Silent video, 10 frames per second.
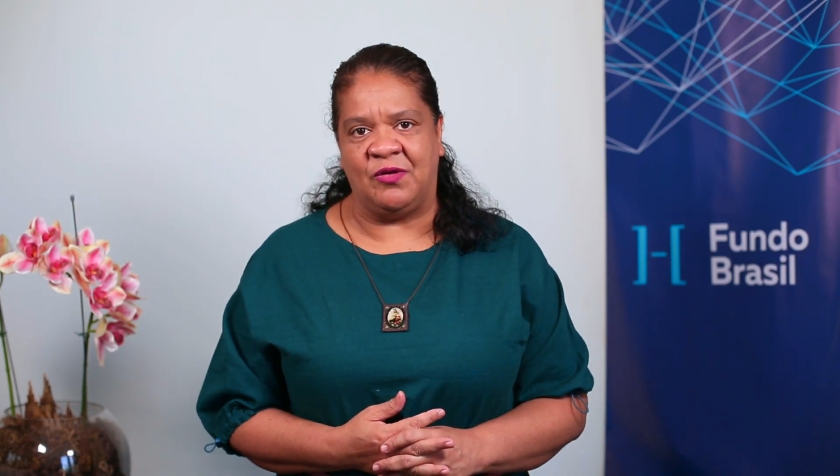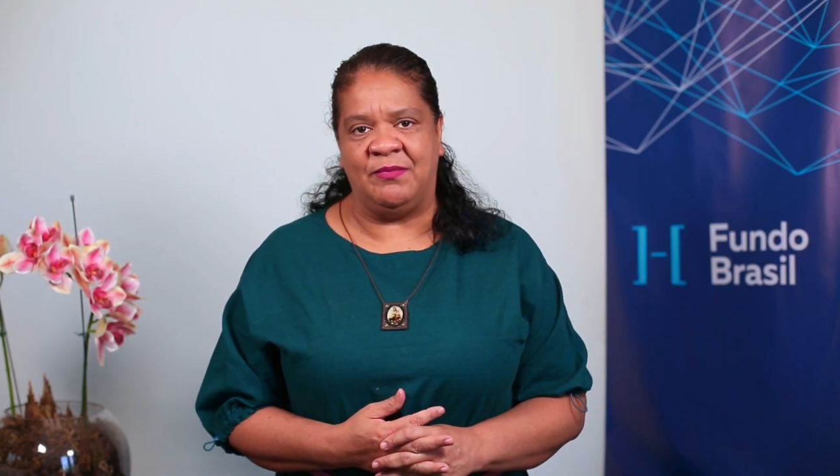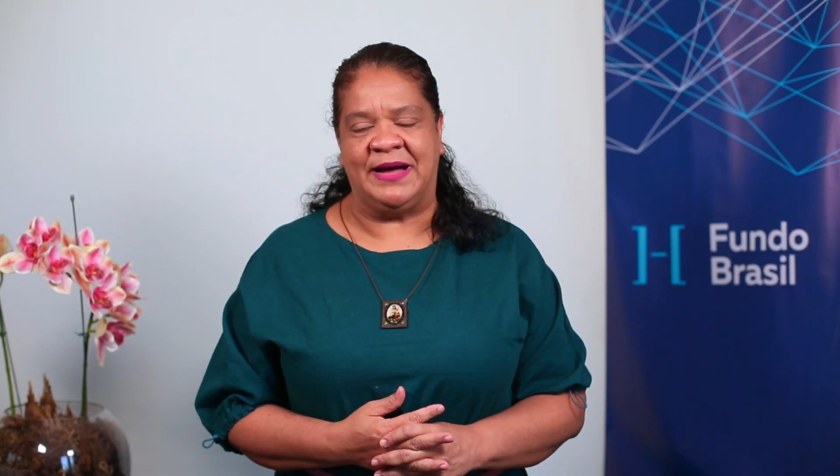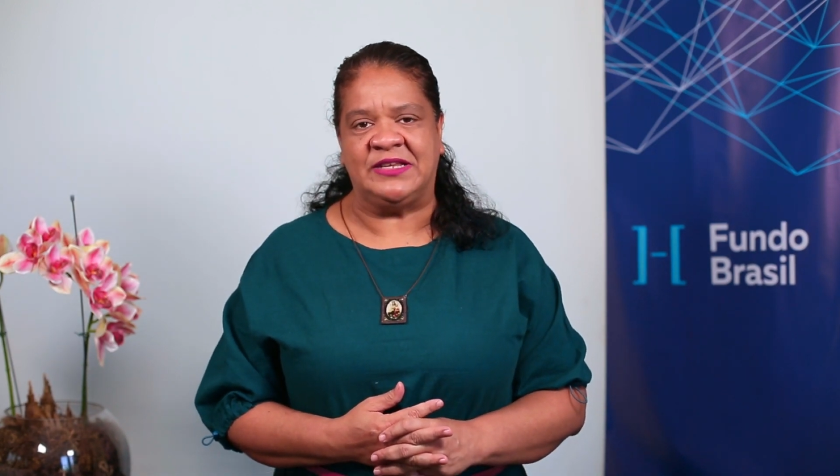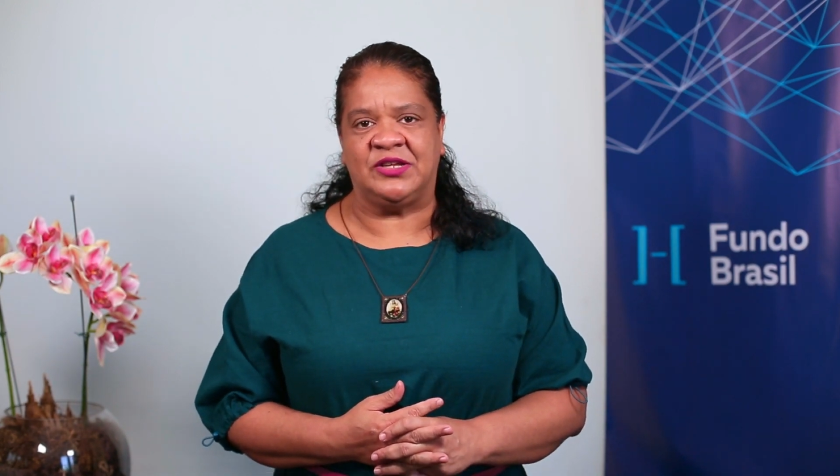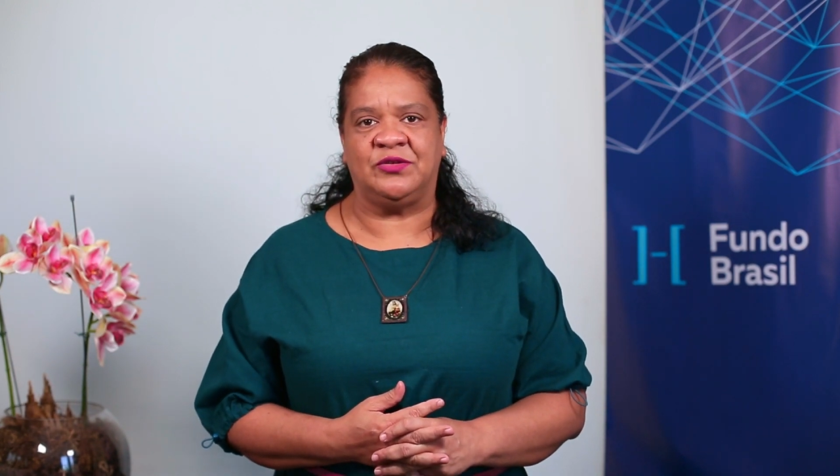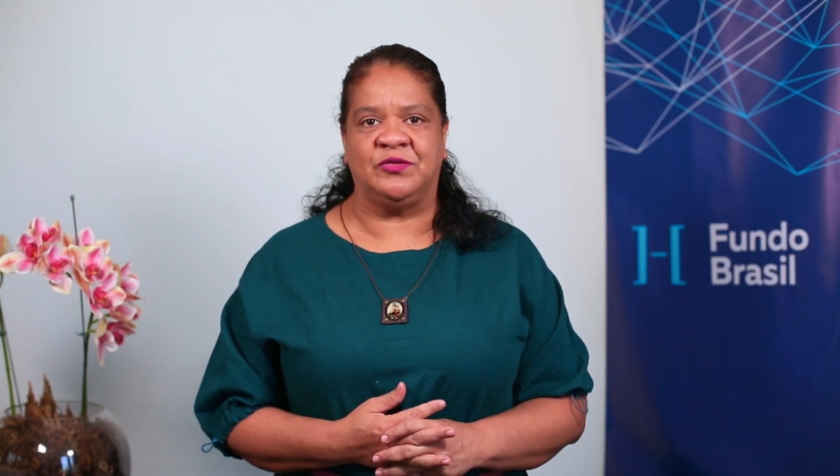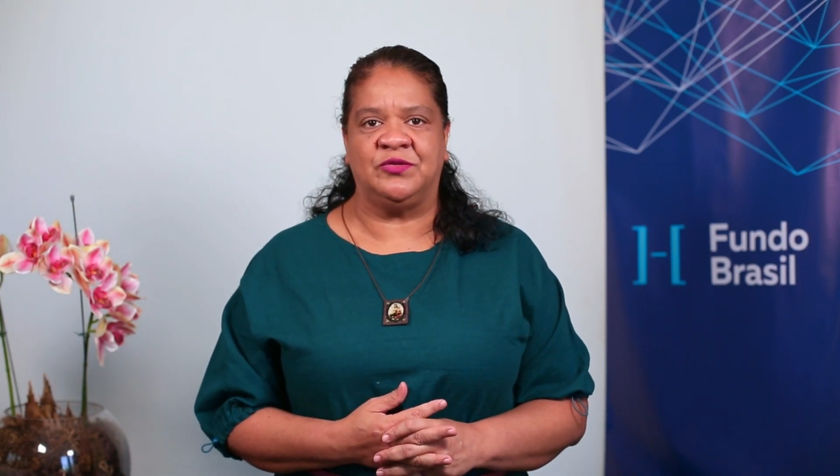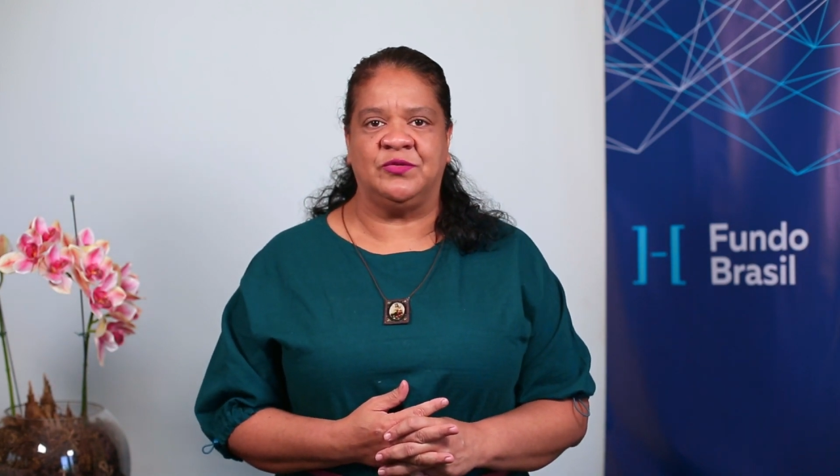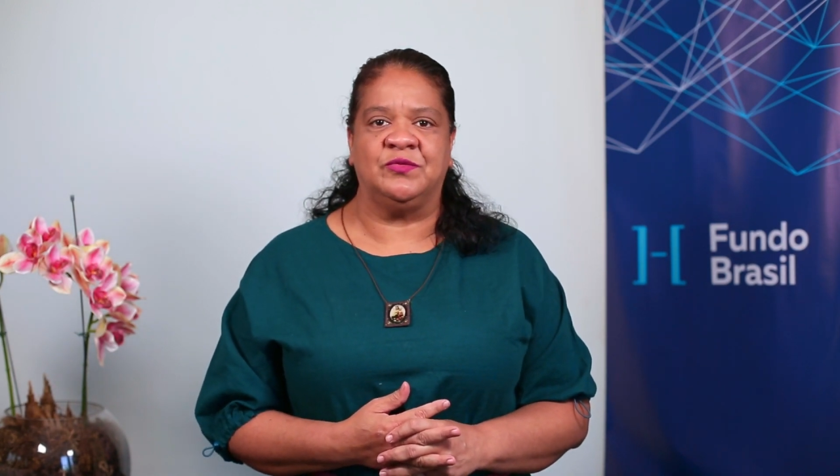combate à
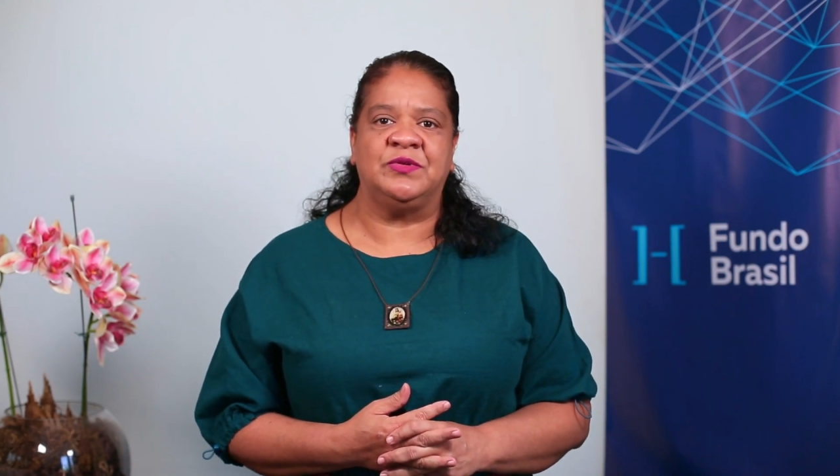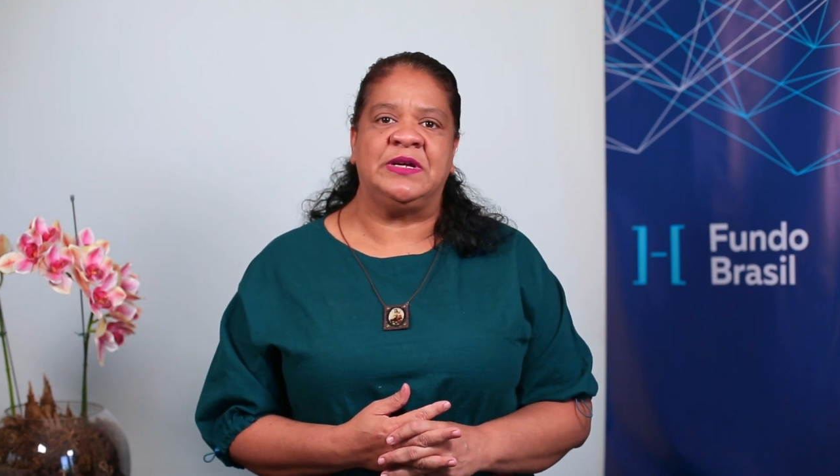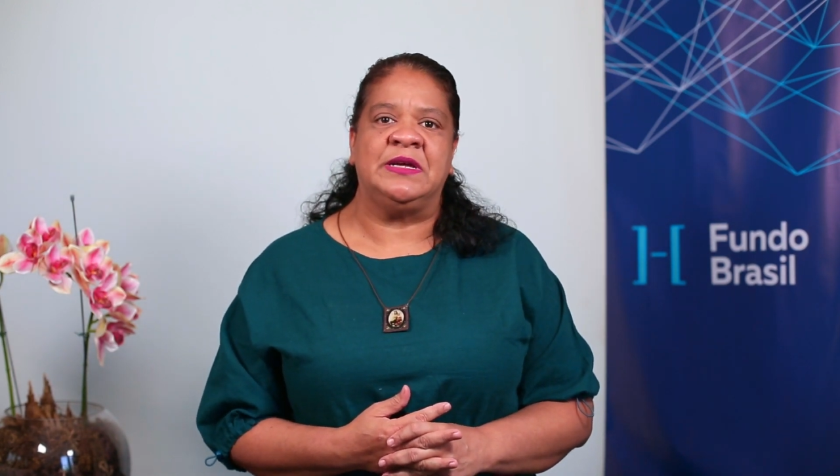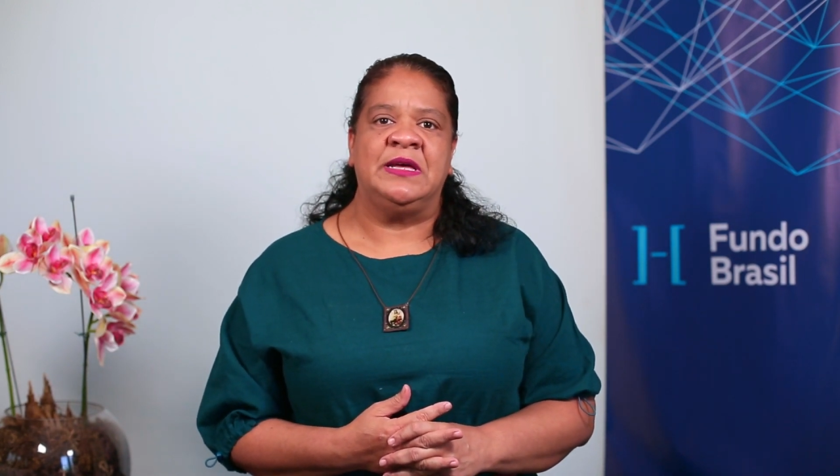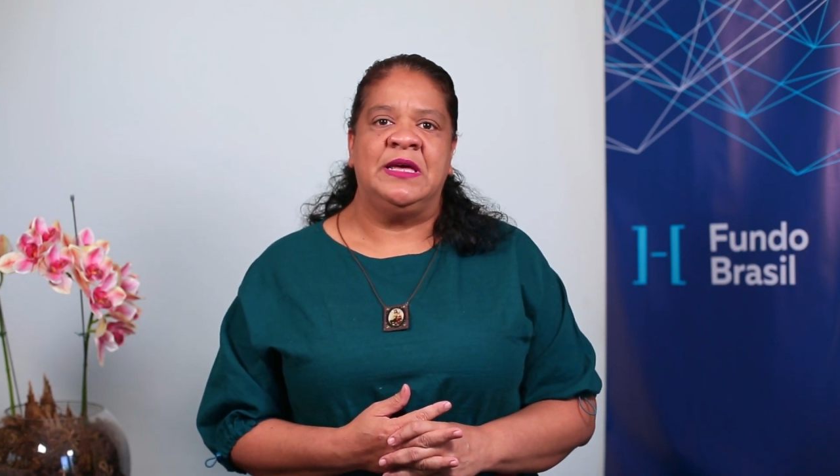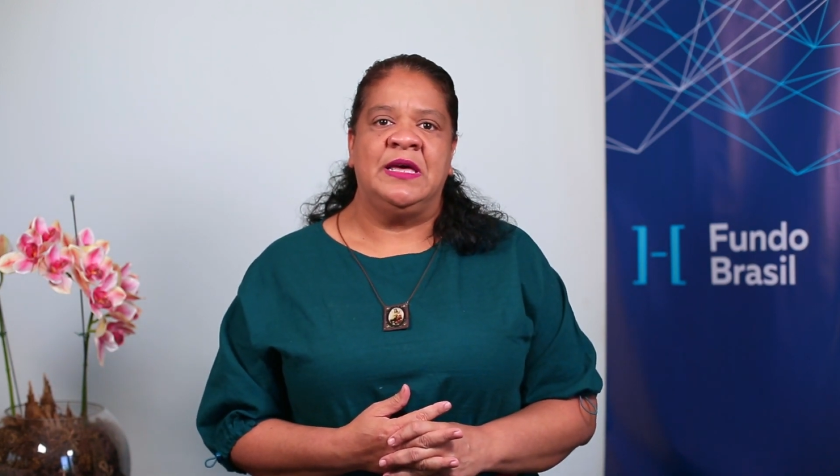tortura,